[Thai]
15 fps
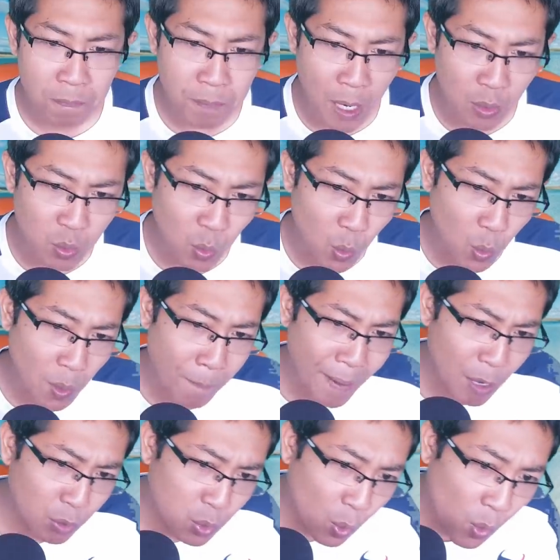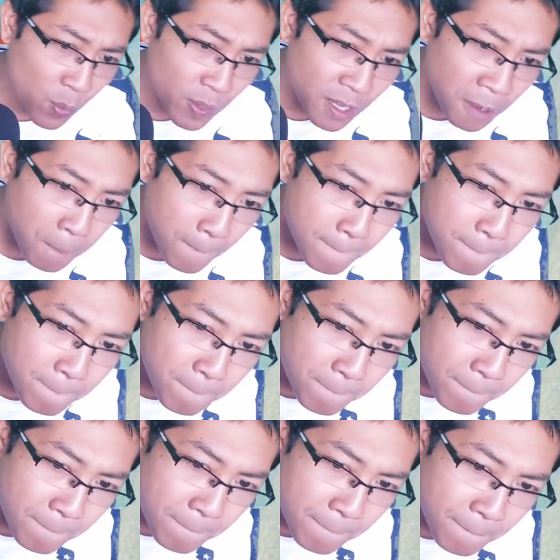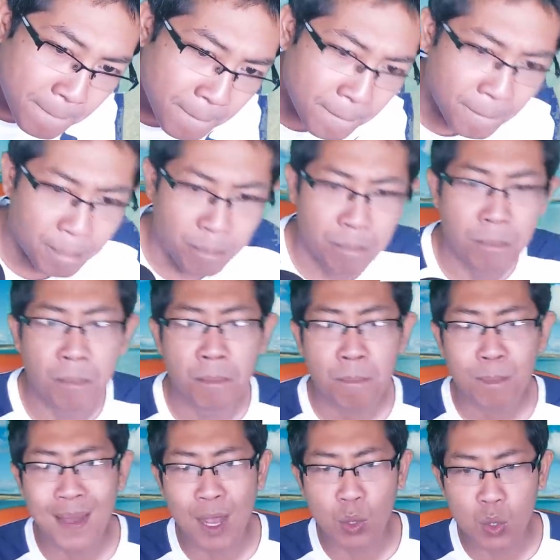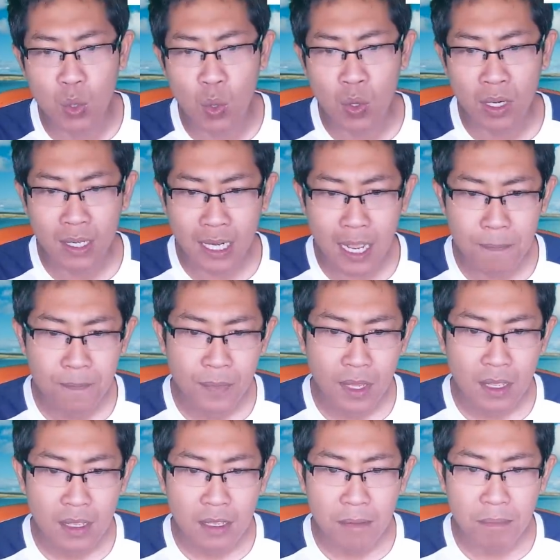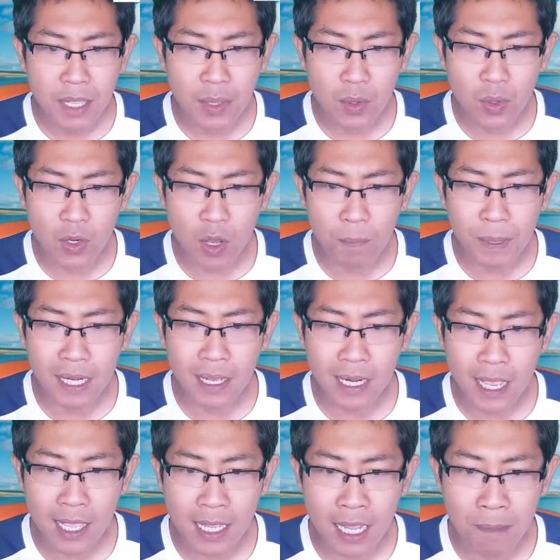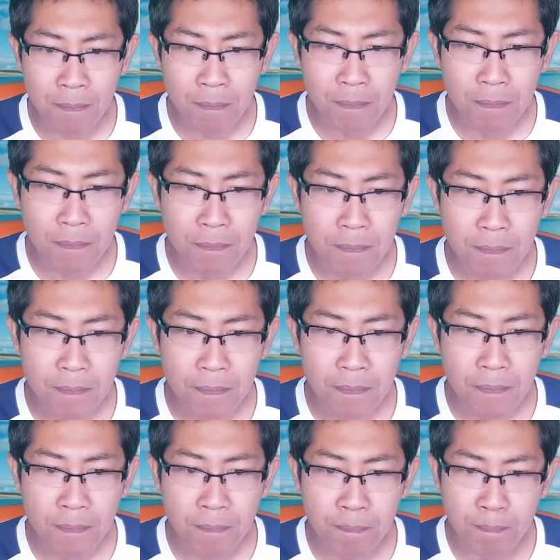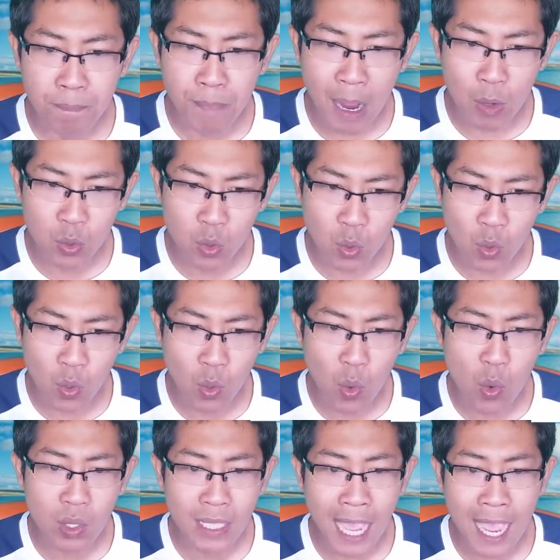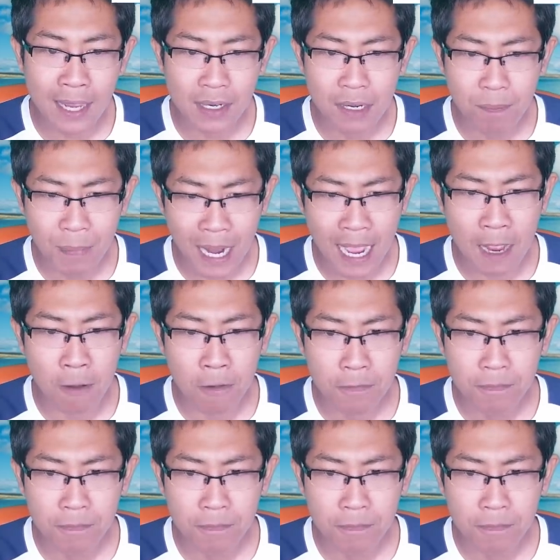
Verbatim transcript: เปาตุงหรือเป้าตุงวะเนี่ยอืม เปาตุงนะครับ ไม่รู้น้องเป็นอะไรกับ เปาตุงกุ้งยางหรือเปล่า